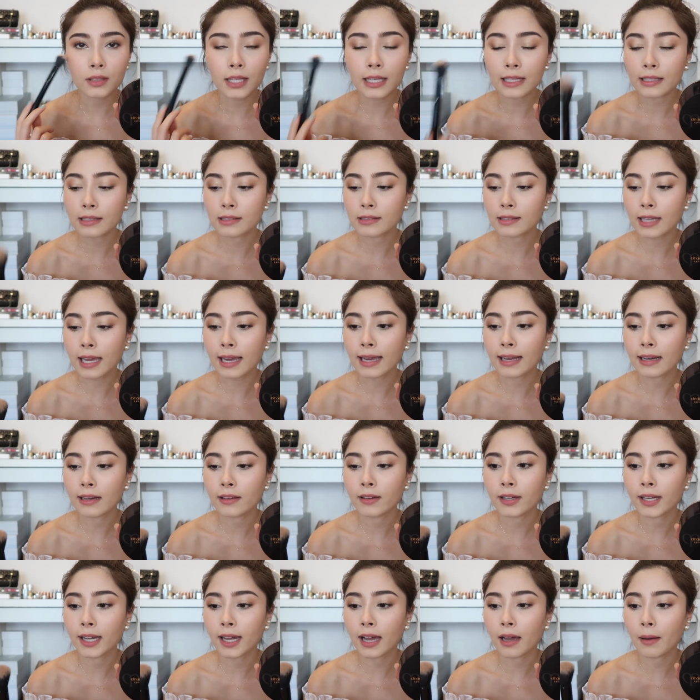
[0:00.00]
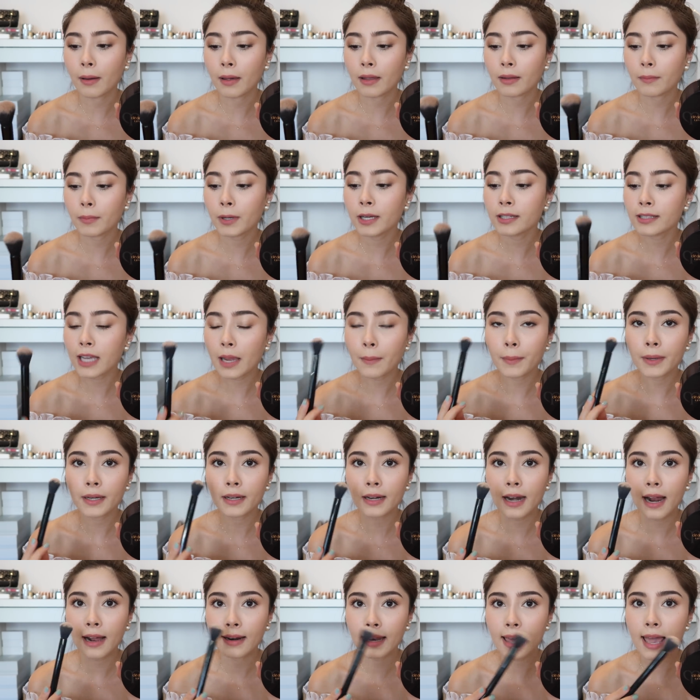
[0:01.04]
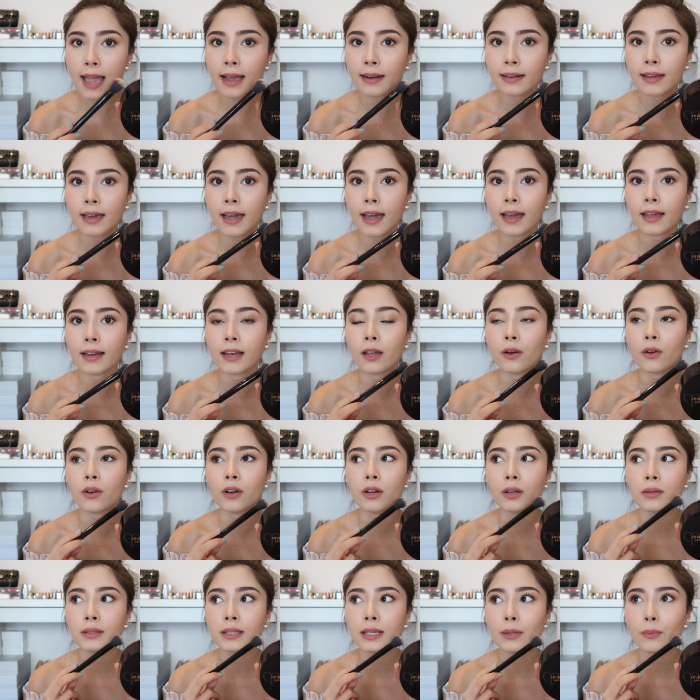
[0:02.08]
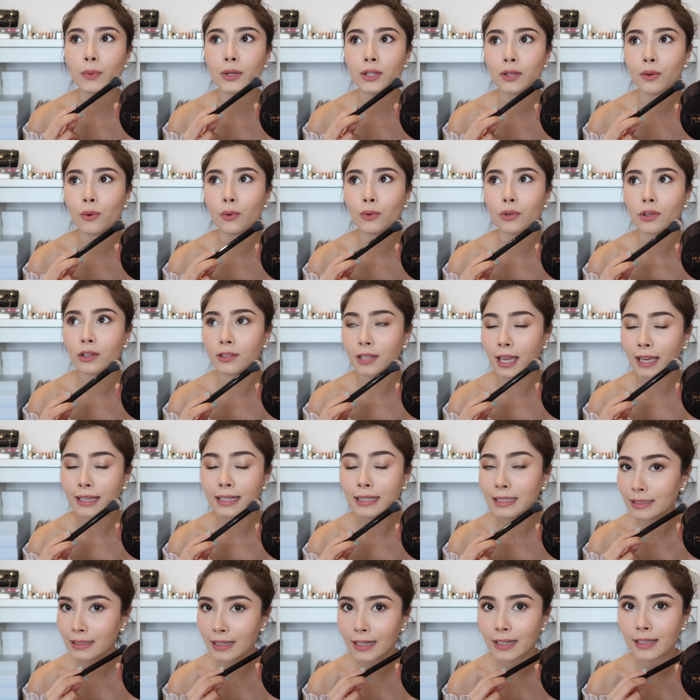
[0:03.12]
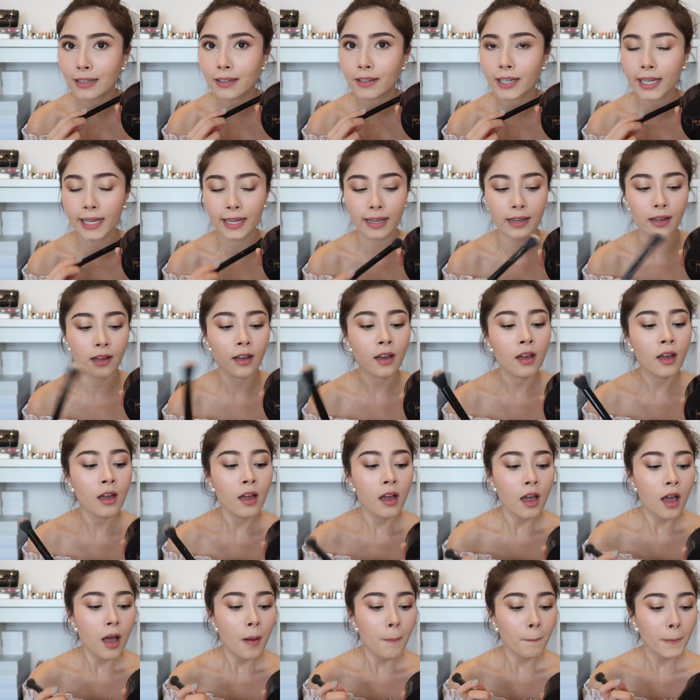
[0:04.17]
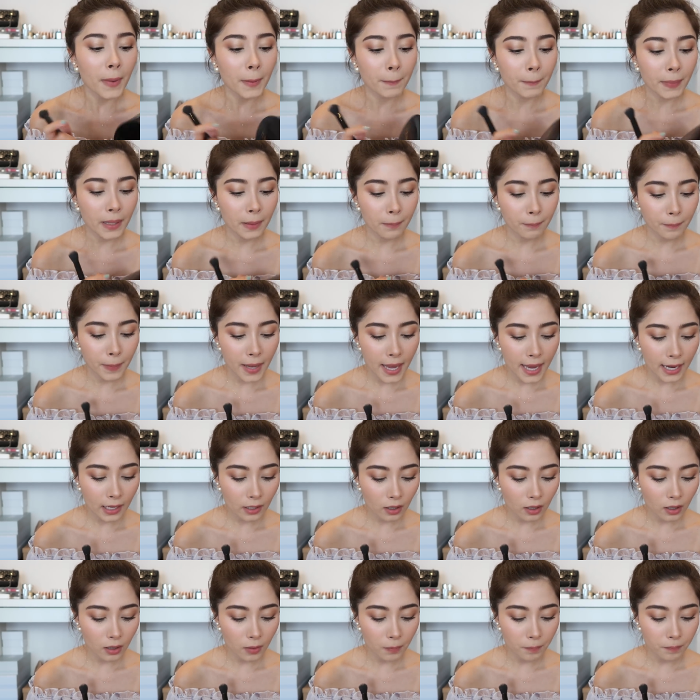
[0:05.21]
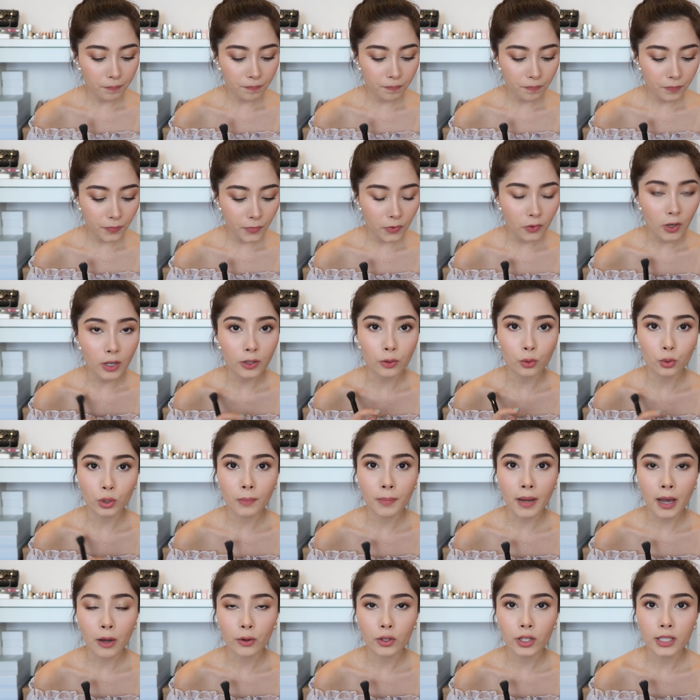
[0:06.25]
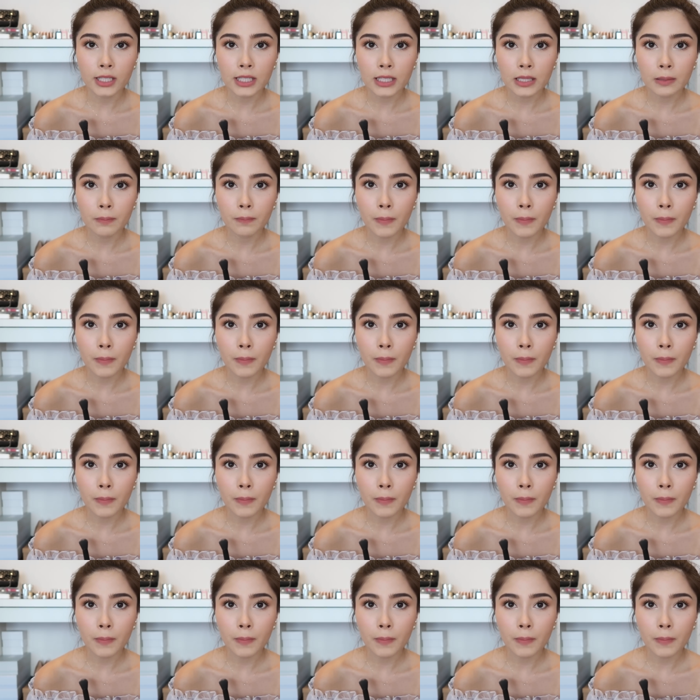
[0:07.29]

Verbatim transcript: ติดใจเลยอะค่ะเพิ่งใช้เป็นครั้งแรกนะคะแล้วก็คิดว่าคงจะใช้เรื่อยๆเลยอะค่ะมันเป็นแป้งtranslucent powder ที่